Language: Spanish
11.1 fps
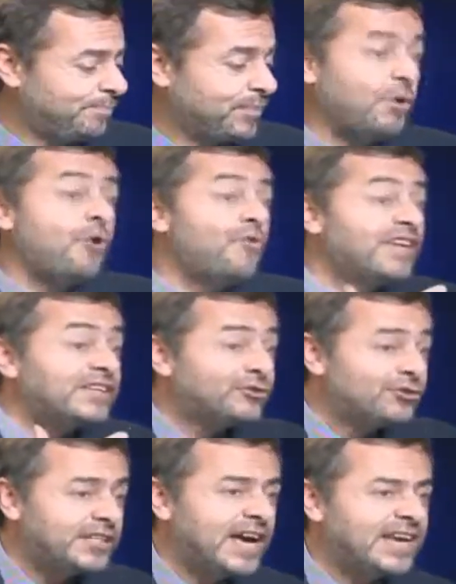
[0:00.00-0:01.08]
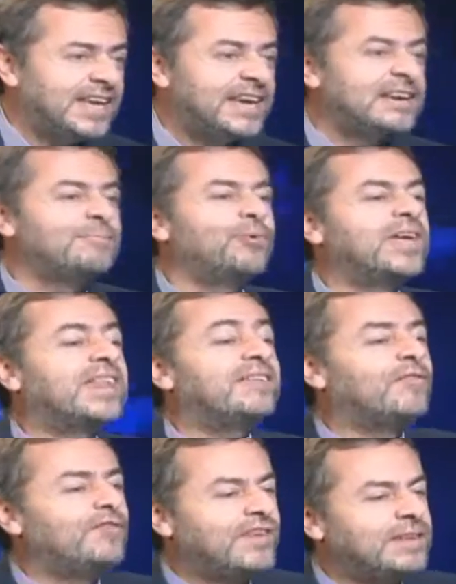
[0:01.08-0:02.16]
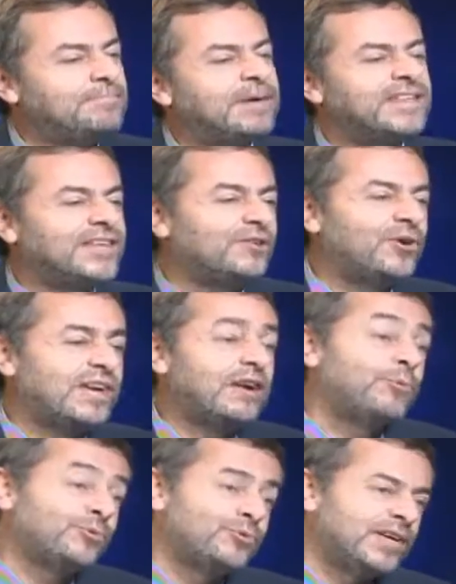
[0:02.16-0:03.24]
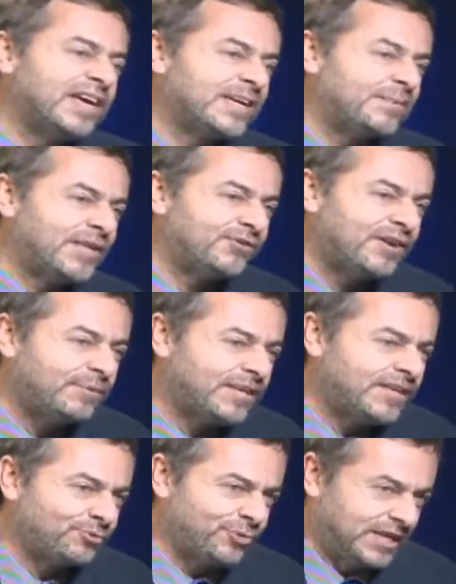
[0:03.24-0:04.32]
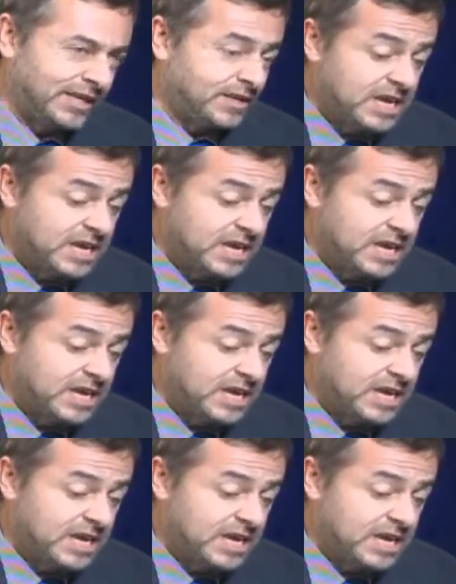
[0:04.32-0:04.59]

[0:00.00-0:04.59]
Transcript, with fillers: obras sociales, voy a devolver en parte las oportunidades que me dieron a mí de surgir.